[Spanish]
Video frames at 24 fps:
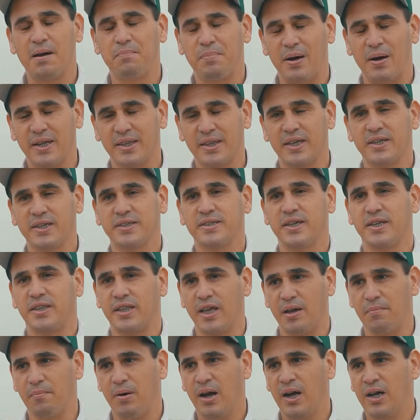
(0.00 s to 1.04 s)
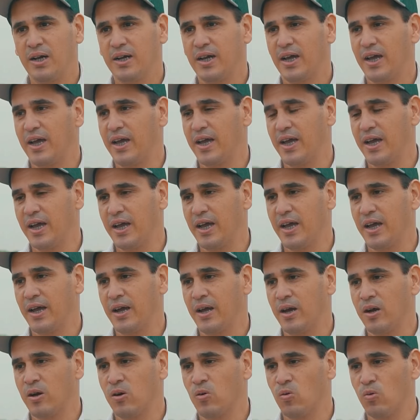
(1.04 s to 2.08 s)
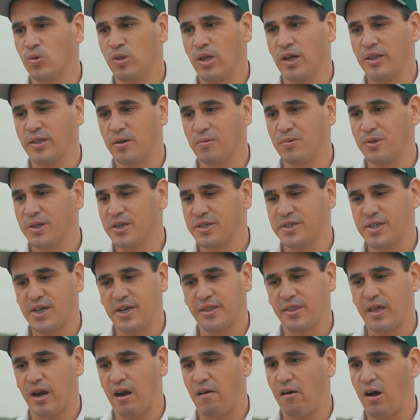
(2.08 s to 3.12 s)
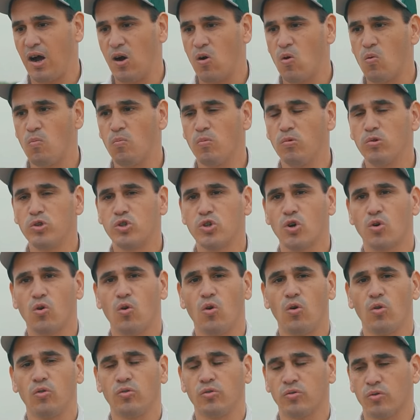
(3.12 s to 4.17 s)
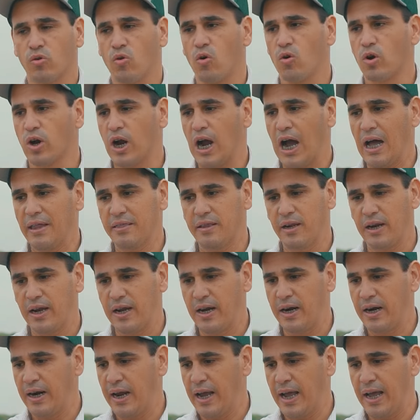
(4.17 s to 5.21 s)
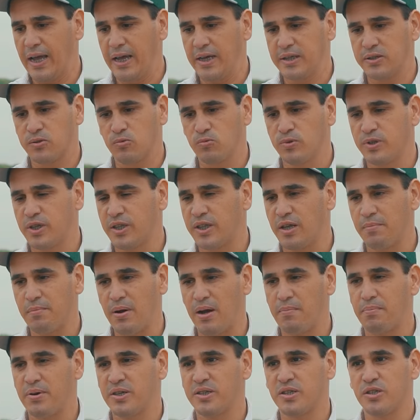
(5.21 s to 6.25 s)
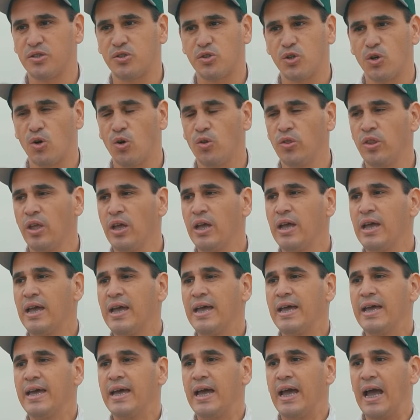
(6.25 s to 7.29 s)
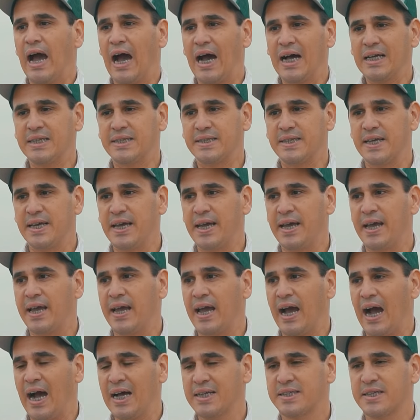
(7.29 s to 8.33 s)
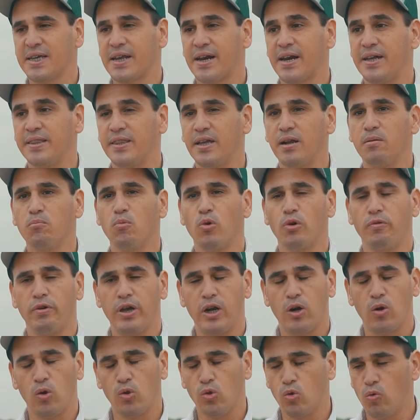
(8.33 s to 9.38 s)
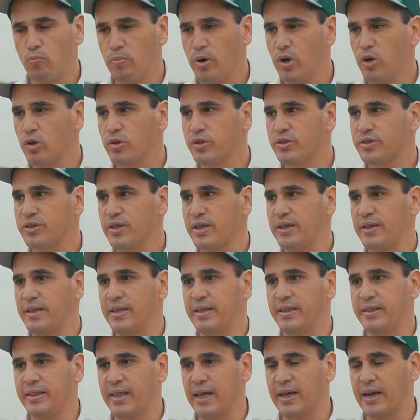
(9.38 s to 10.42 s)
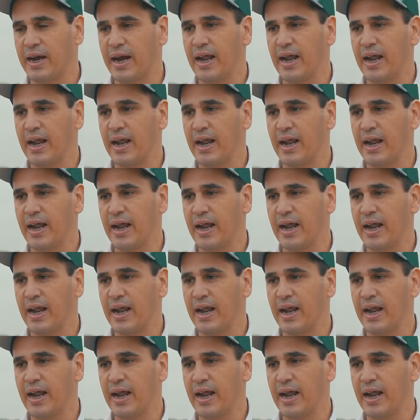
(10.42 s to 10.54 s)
la parte del sistema. Eh, justamente como te decía, trabajo mucho con, Cutler. Es un sistema de precisión. Hace, hace rendir muy bien los números. Te